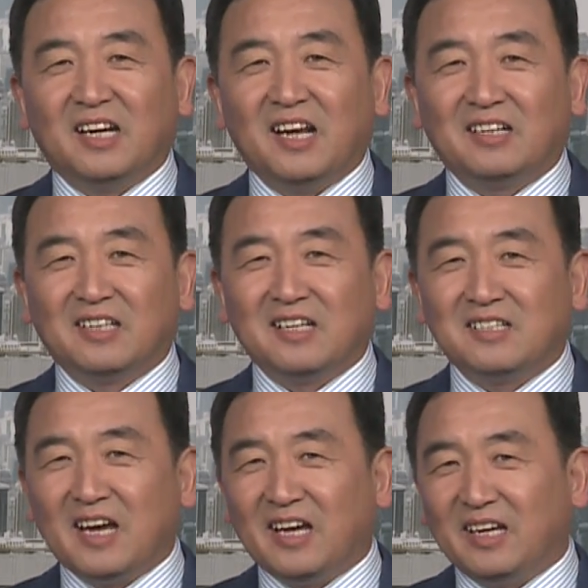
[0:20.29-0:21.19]
这两天
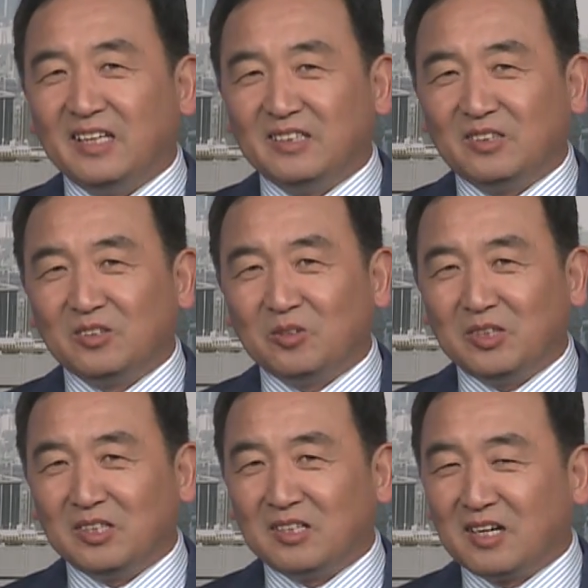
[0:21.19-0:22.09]
在
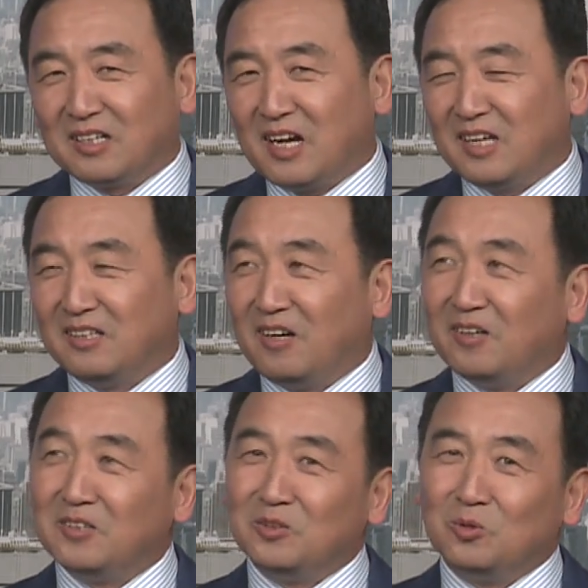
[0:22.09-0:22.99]
推特上看到
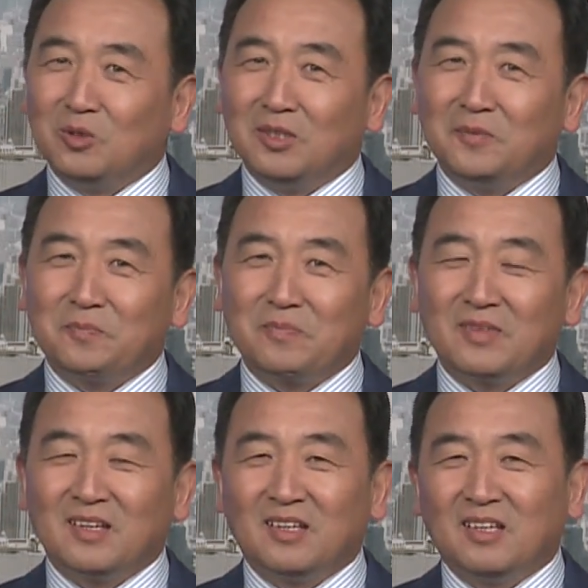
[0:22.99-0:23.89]
很多
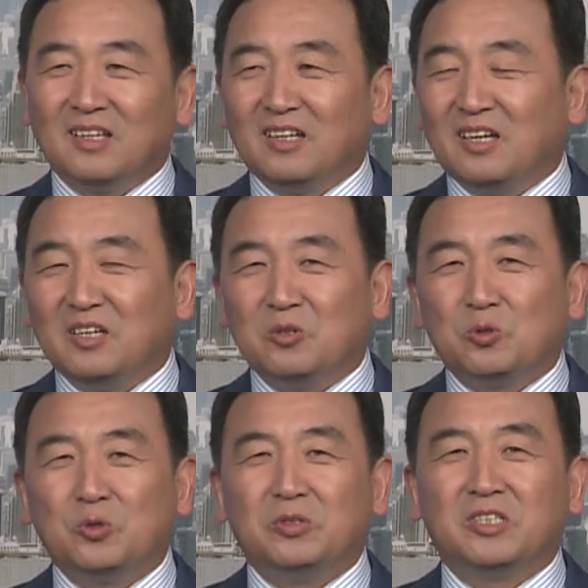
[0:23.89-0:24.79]
很有
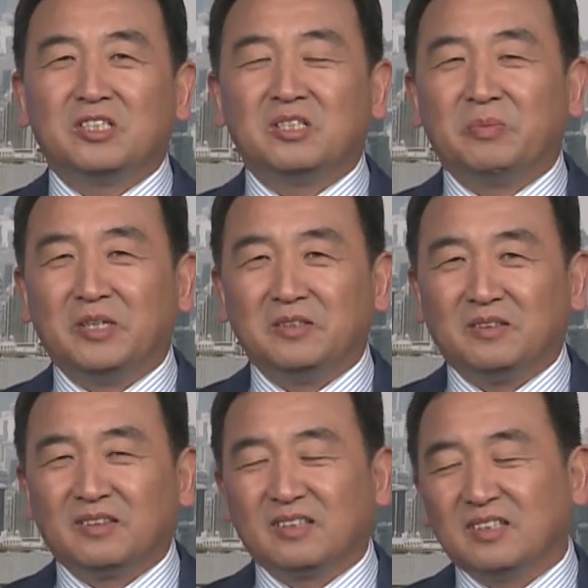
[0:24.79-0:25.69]
趣的视频，
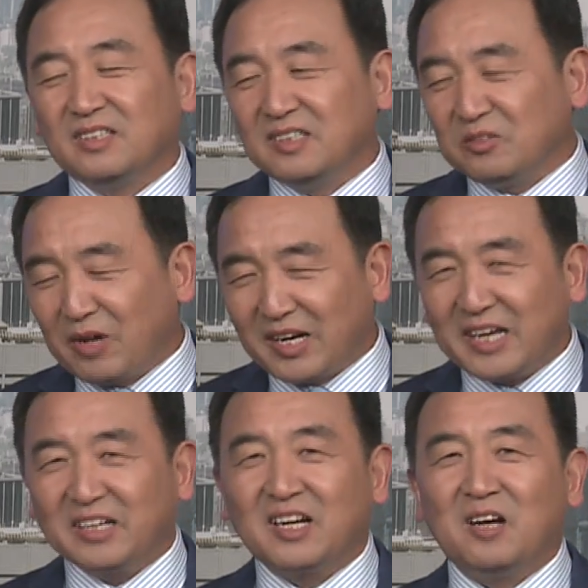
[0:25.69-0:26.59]
其实原
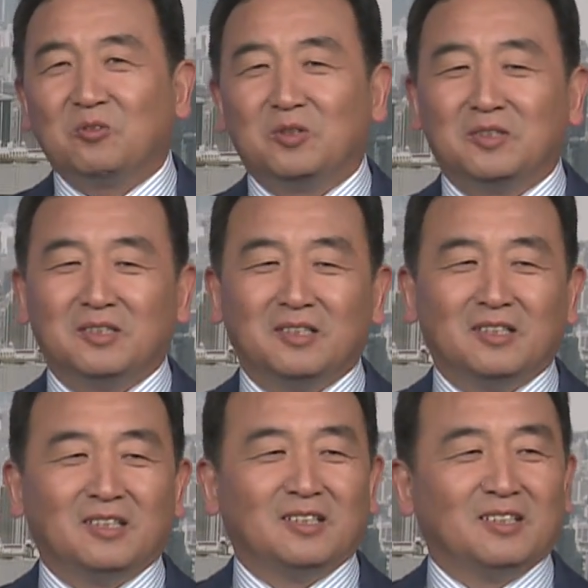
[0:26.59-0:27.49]
来也看过。
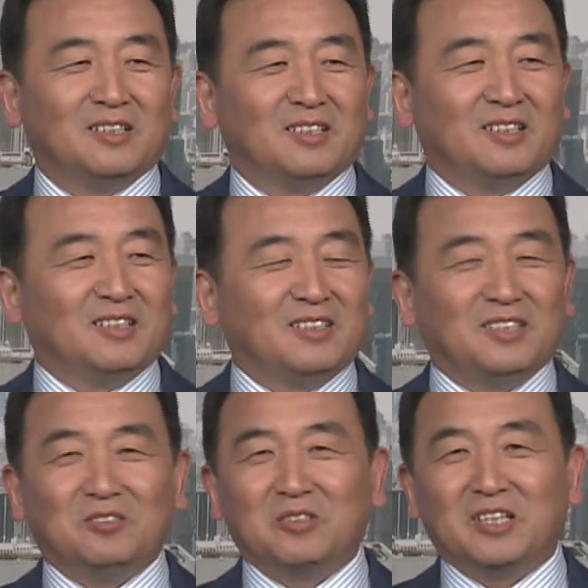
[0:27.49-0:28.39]

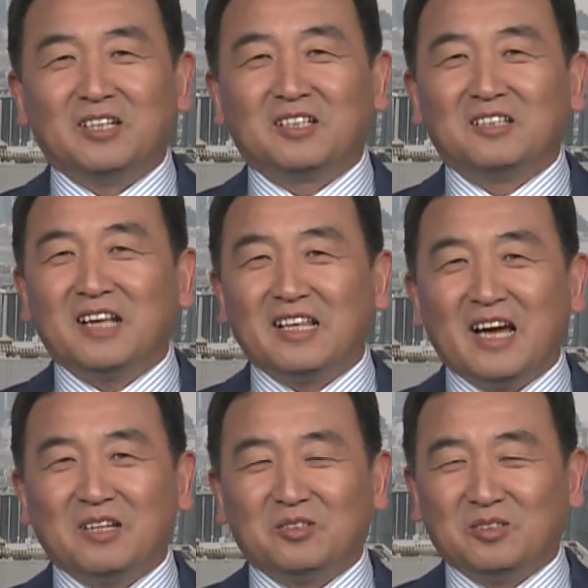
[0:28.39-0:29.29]
其中一个跟大
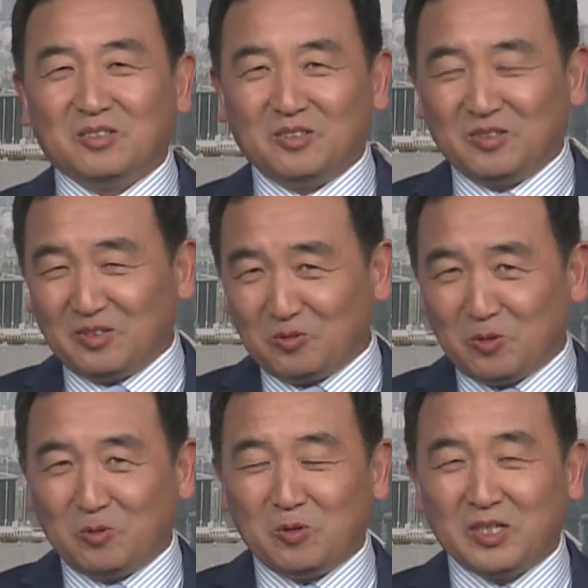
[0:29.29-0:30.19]
家，呃，
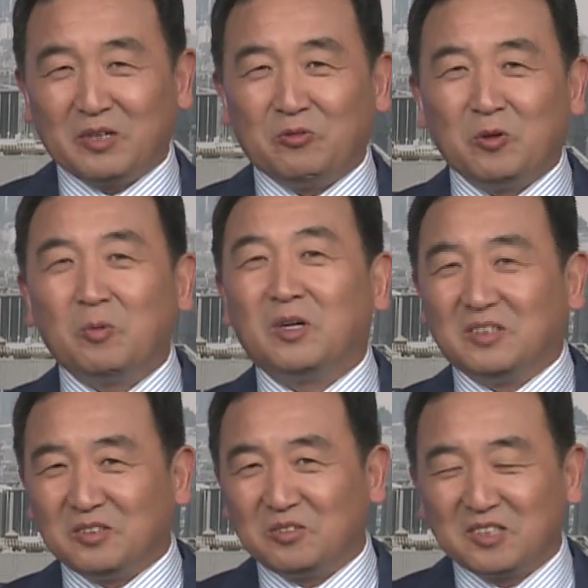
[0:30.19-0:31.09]
我我给 Forward
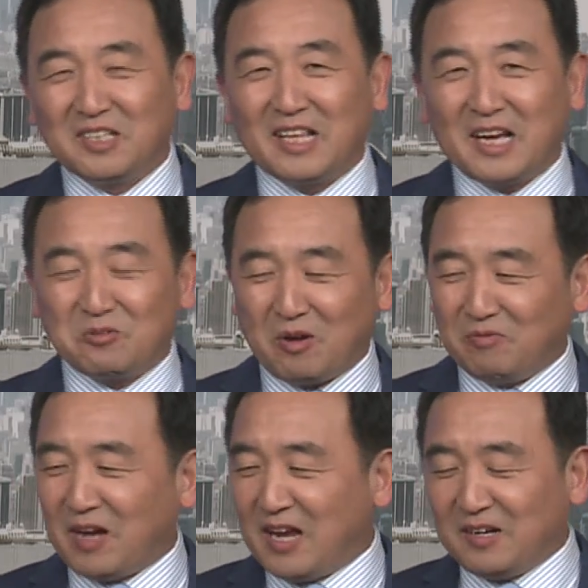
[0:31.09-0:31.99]
就跟大家转
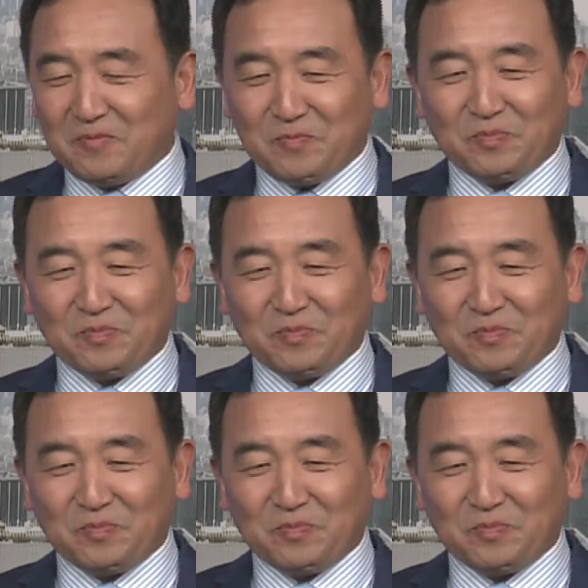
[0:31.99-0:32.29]
发了，